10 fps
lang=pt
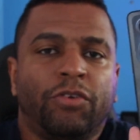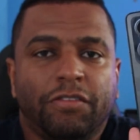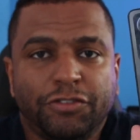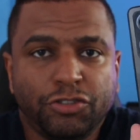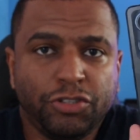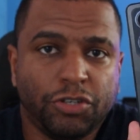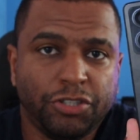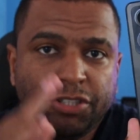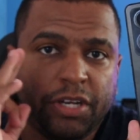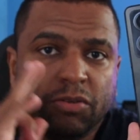no vídeo de
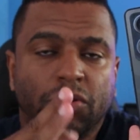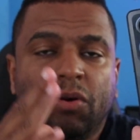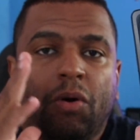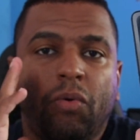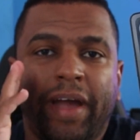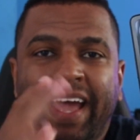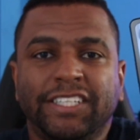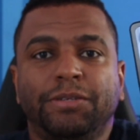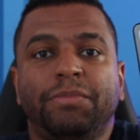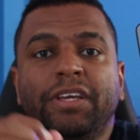hoje eu tô com o
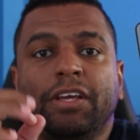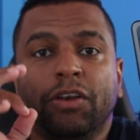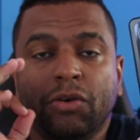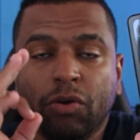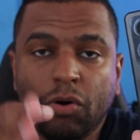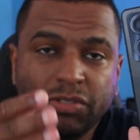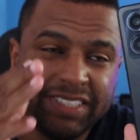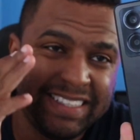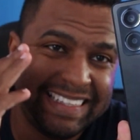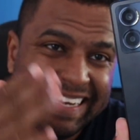Redmi
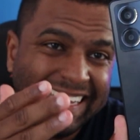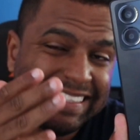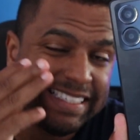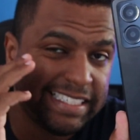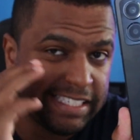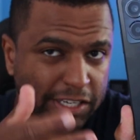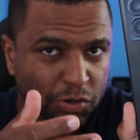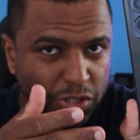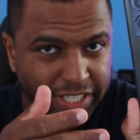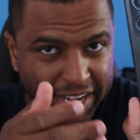Note 13
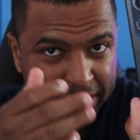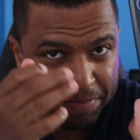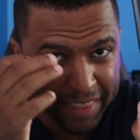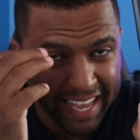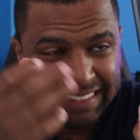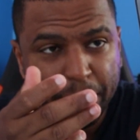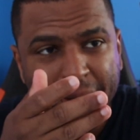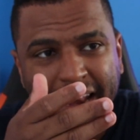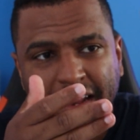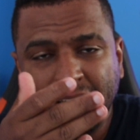5G. Esse
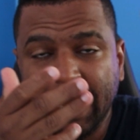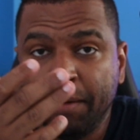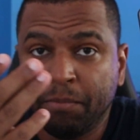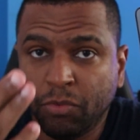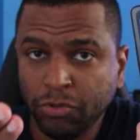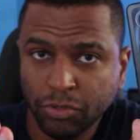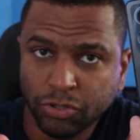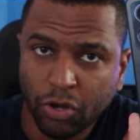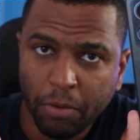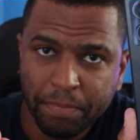aparelho ele é muito
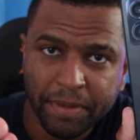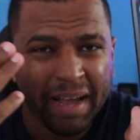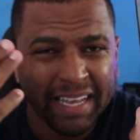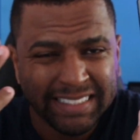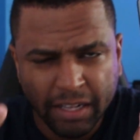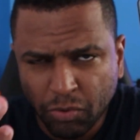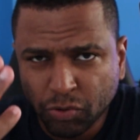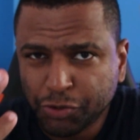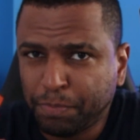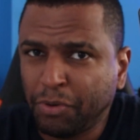top, mas tem
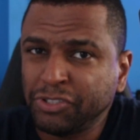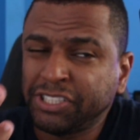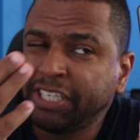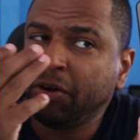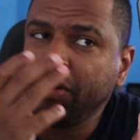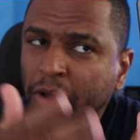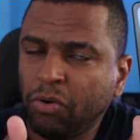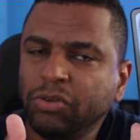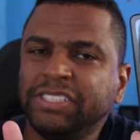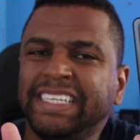alguns pontos que eu não
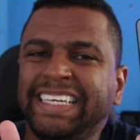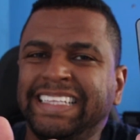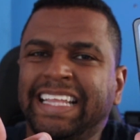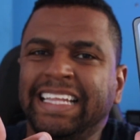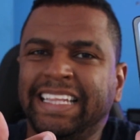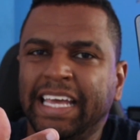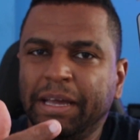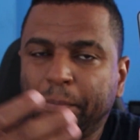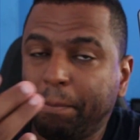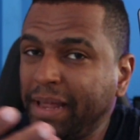consegui
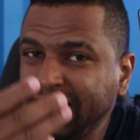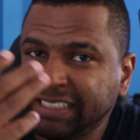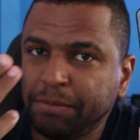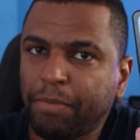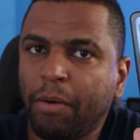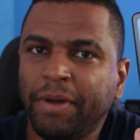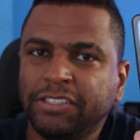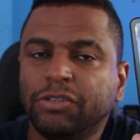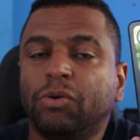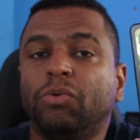entender,
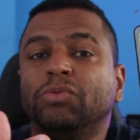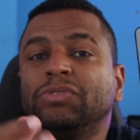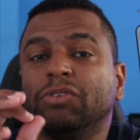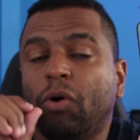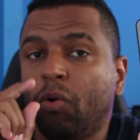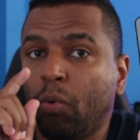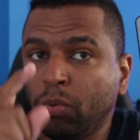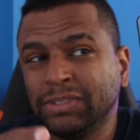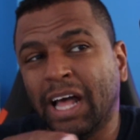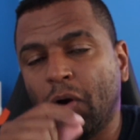principalmente alguns ou
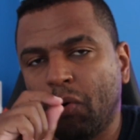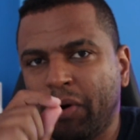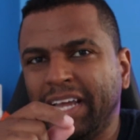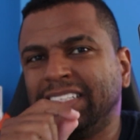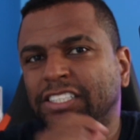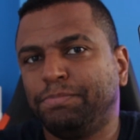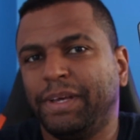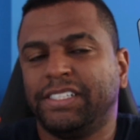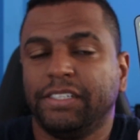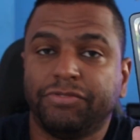um downgrade em
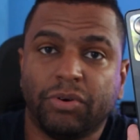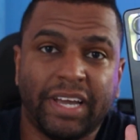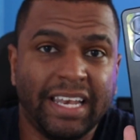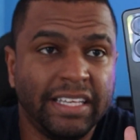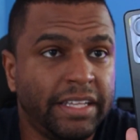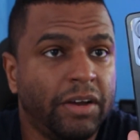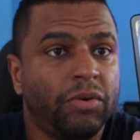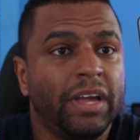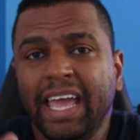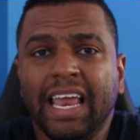específico que ele
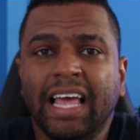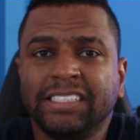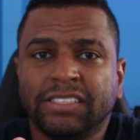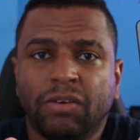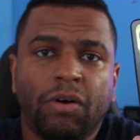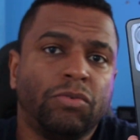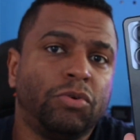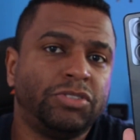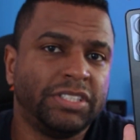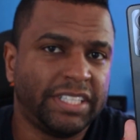deu em relação ao
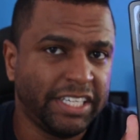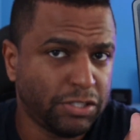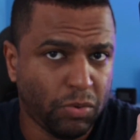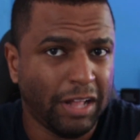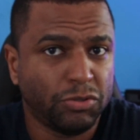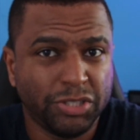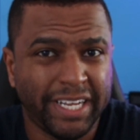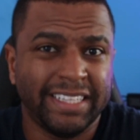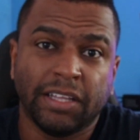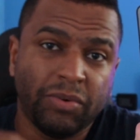Note 13
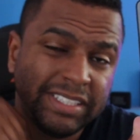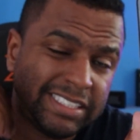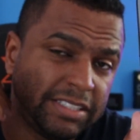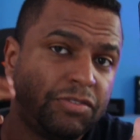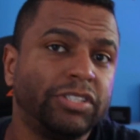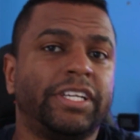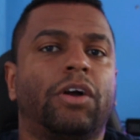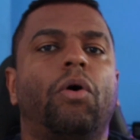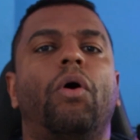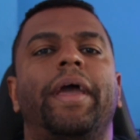4G. Então antes de você
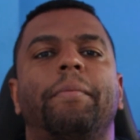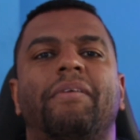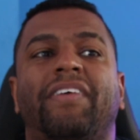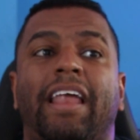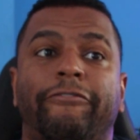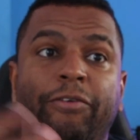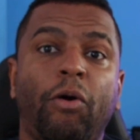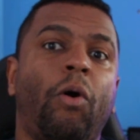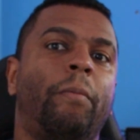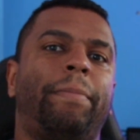correr para falar,
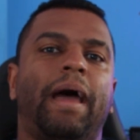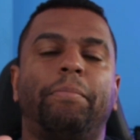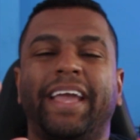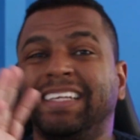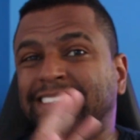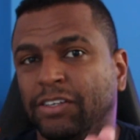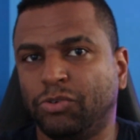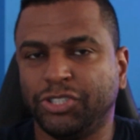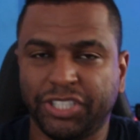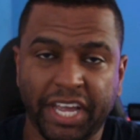vou comprar porque é
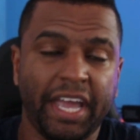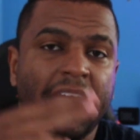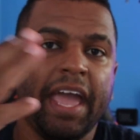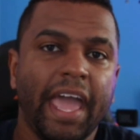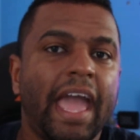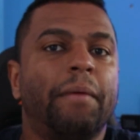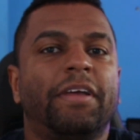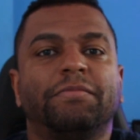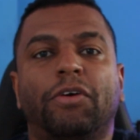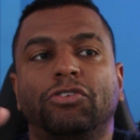5G, é a
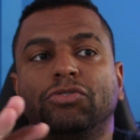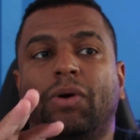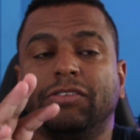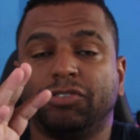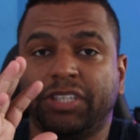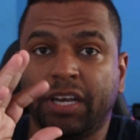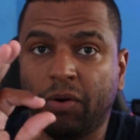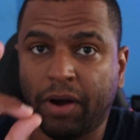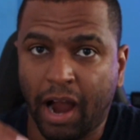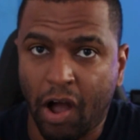mesma coisa do 4G,
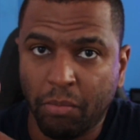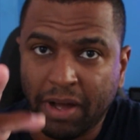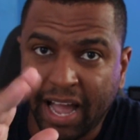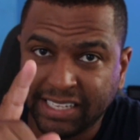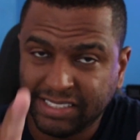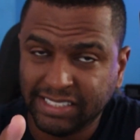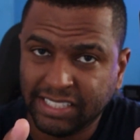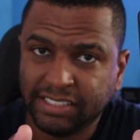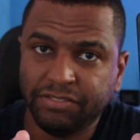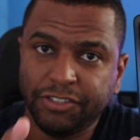não, calma,
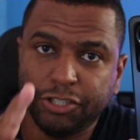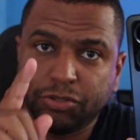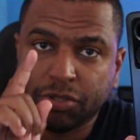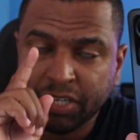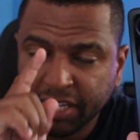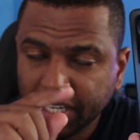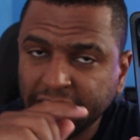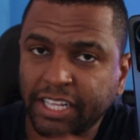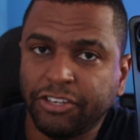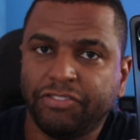assiste esse vídeo que tem